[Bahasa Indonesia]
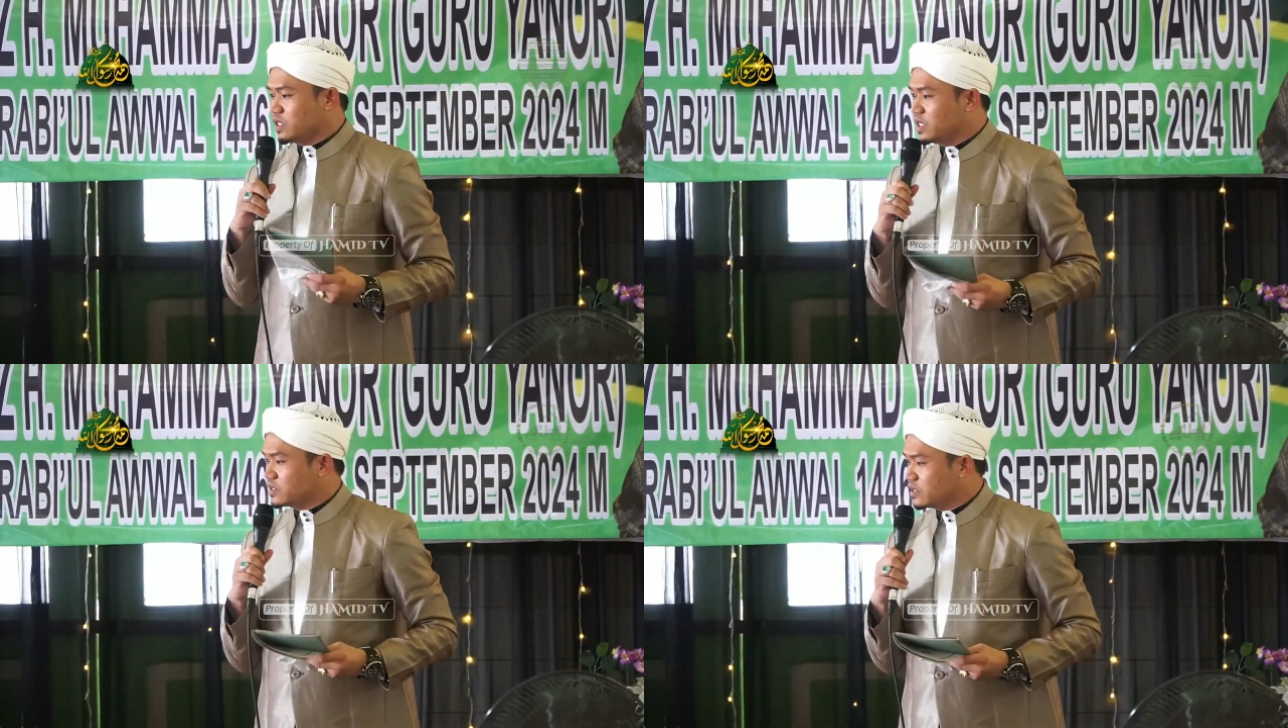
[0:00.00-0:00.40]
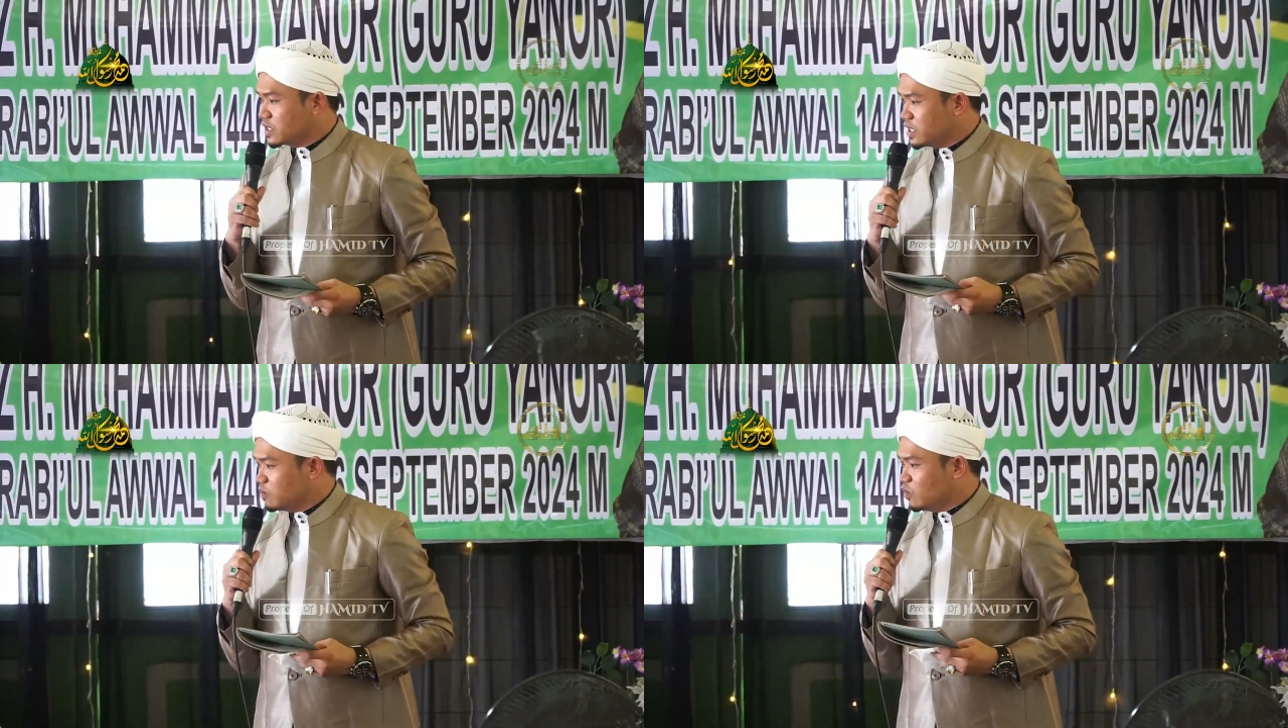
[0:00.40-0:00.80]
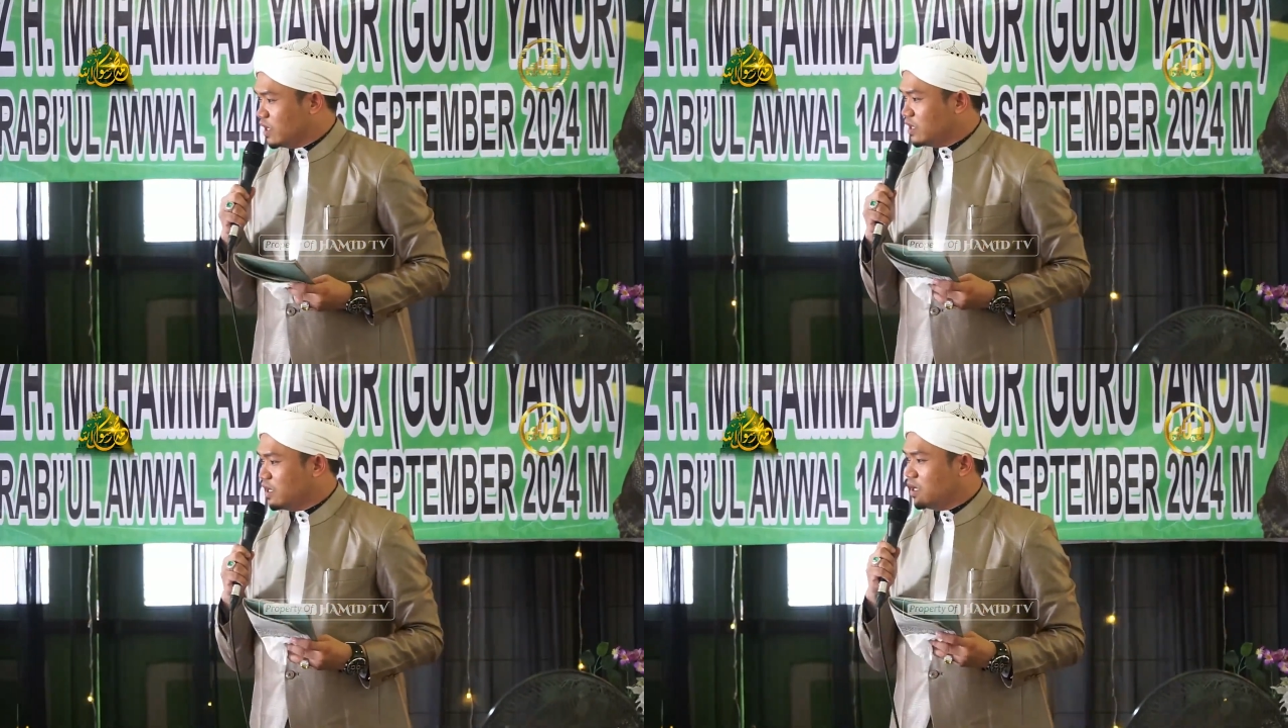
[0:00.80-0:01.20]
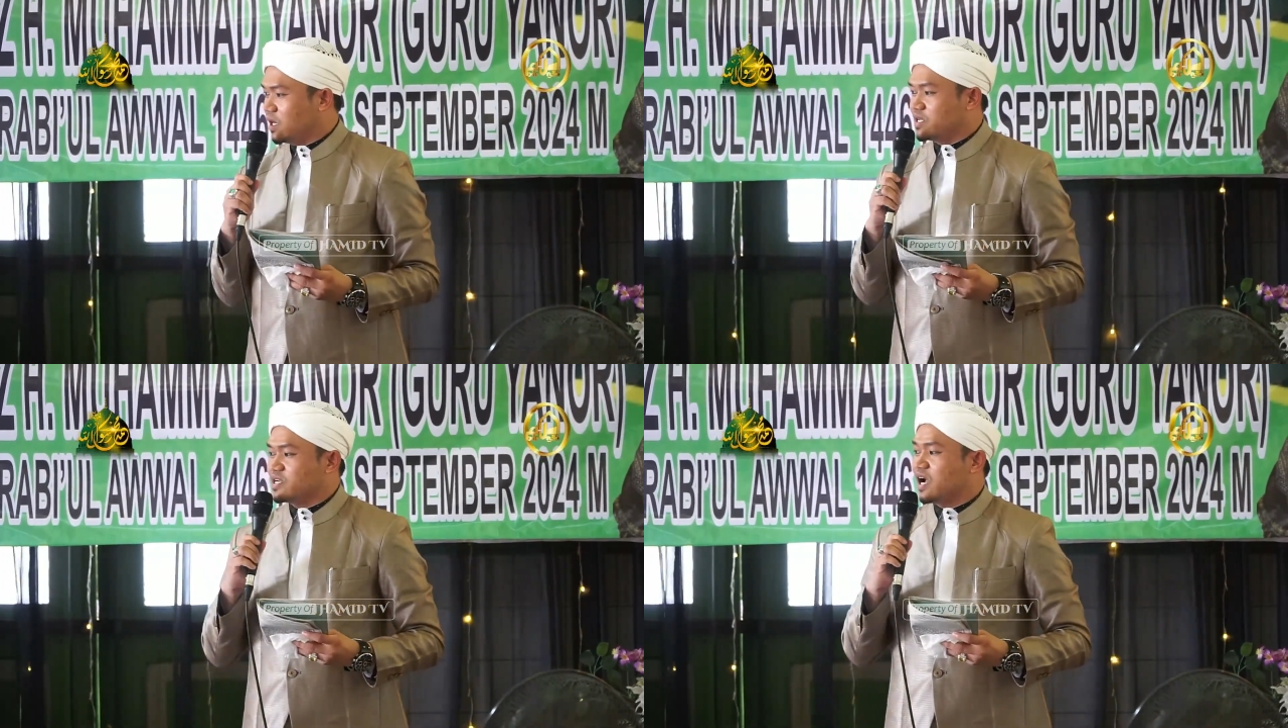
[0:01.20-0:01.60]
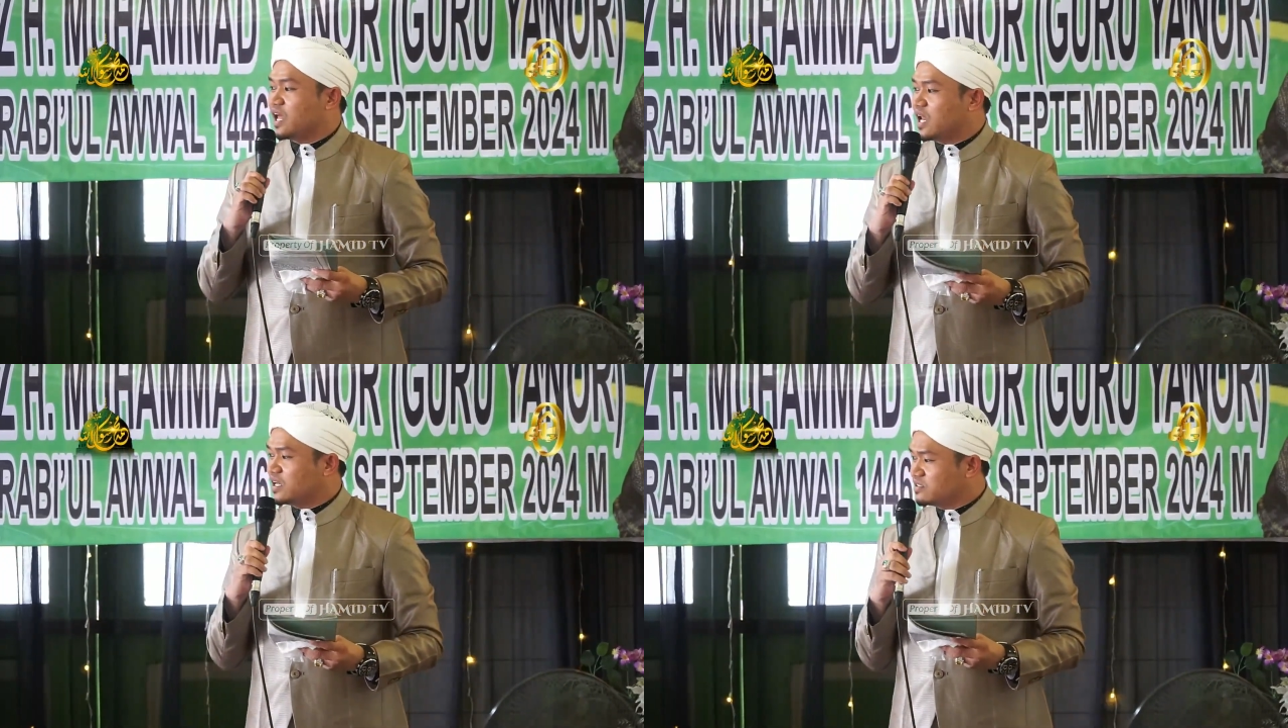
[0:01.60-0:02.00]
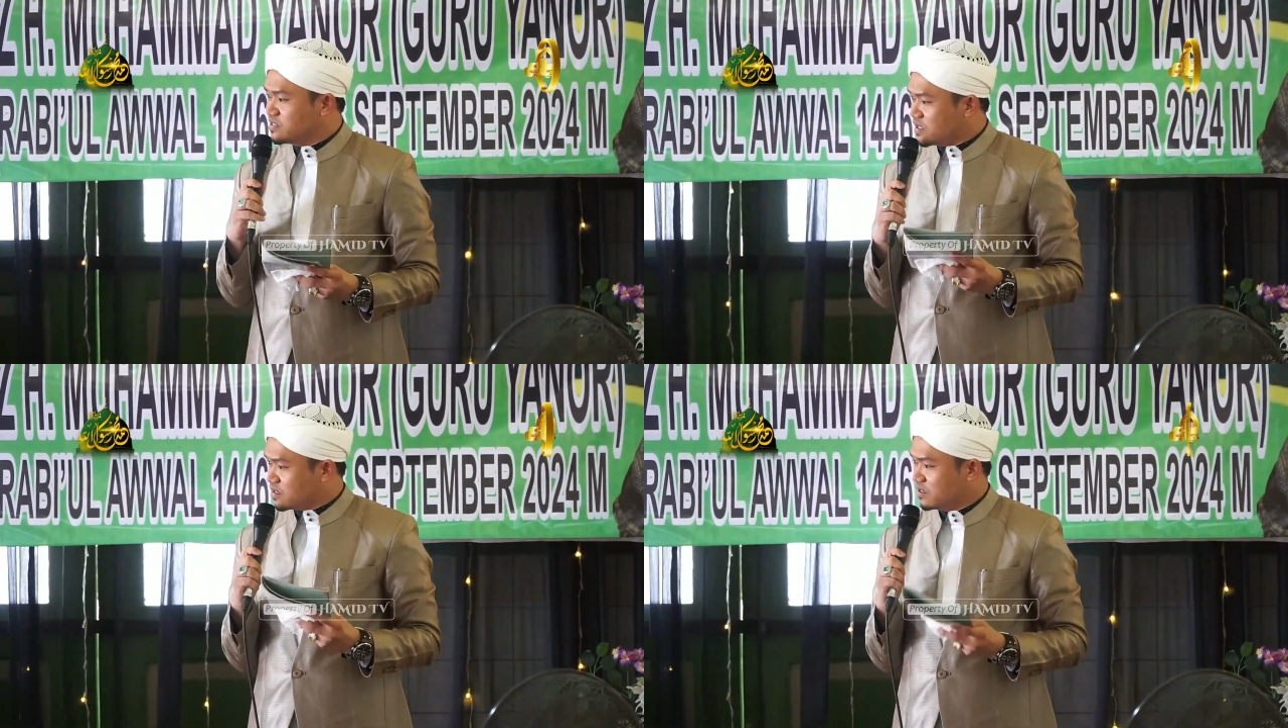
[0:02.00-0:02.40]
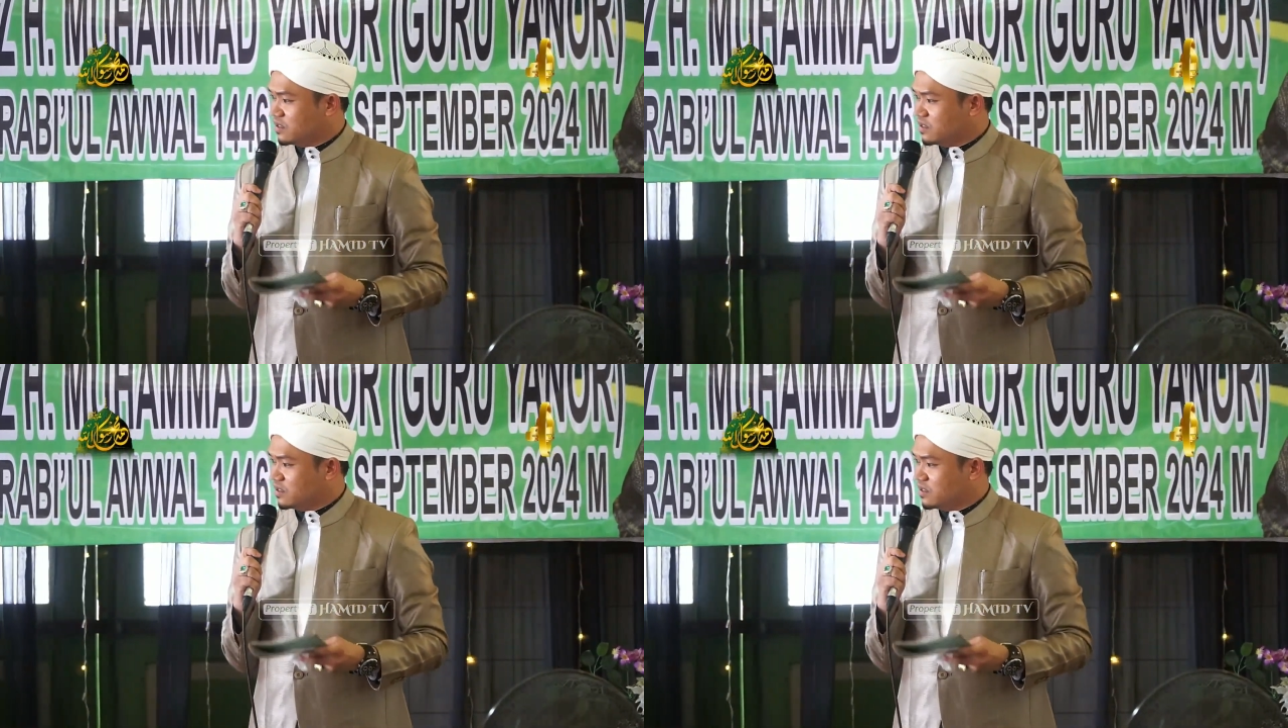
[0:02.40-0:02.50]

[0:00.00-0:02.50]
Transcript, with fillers: ya terim wahlaha kacangkalan jar